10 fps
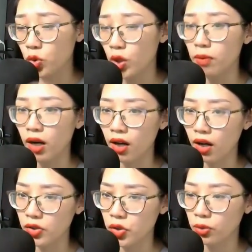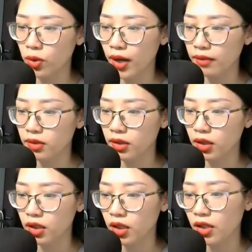chuyện bọn họ trốn thoát.
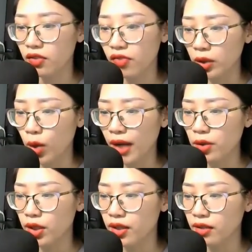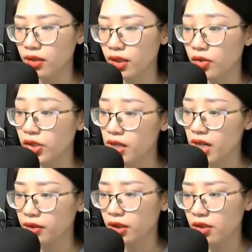Phiền toái duy nhất
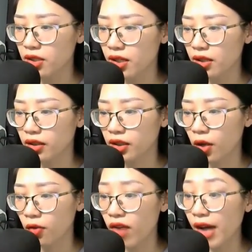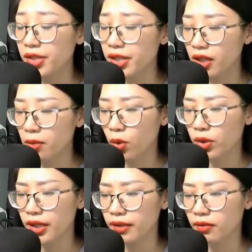chính là thứ kia không phải chỉ có
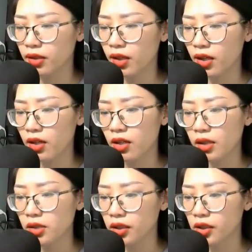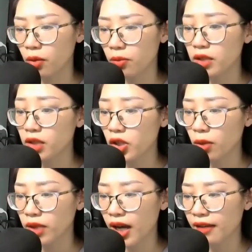một kiện, hơn nữa không biết có
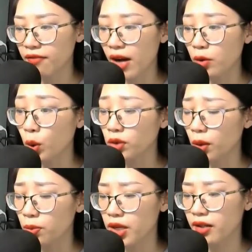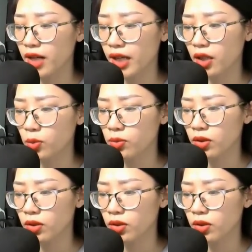trong tay vàng cổ tộc nhân hay không.